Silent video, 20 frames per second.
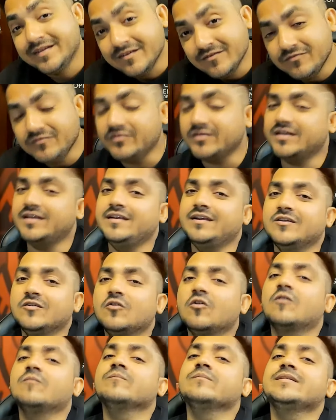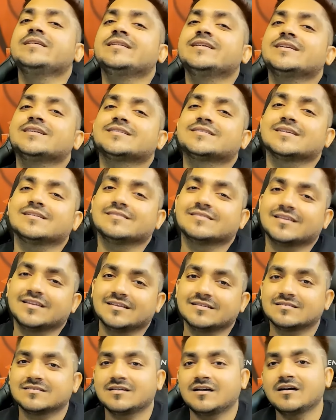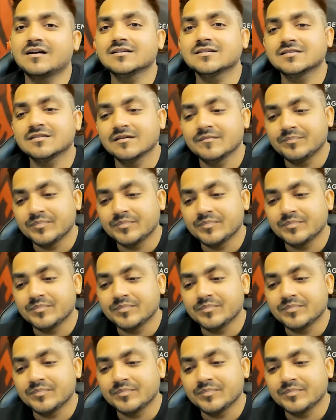डिफरेंट कॉम्बिनेशन के साथ